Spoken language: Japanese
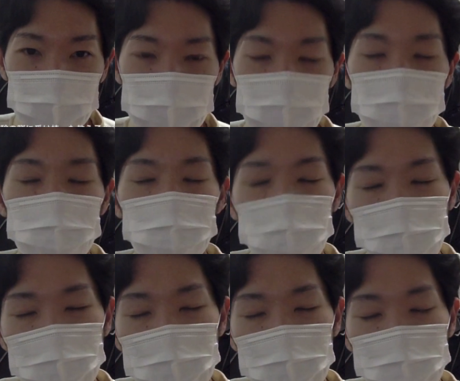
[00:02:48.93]
ていうの
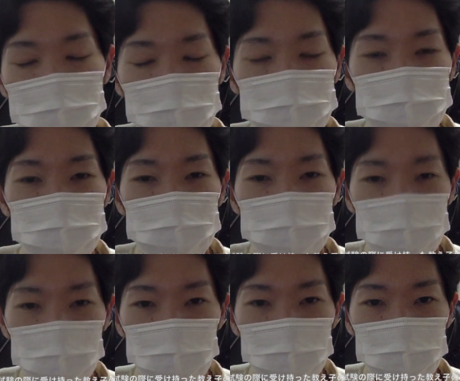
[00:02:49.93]
は万人
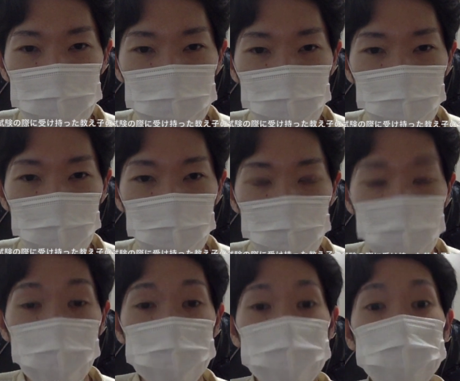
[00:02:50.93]
の勉強方法
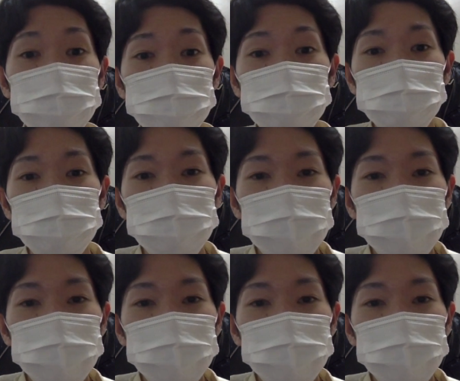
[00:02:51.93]
ではなく、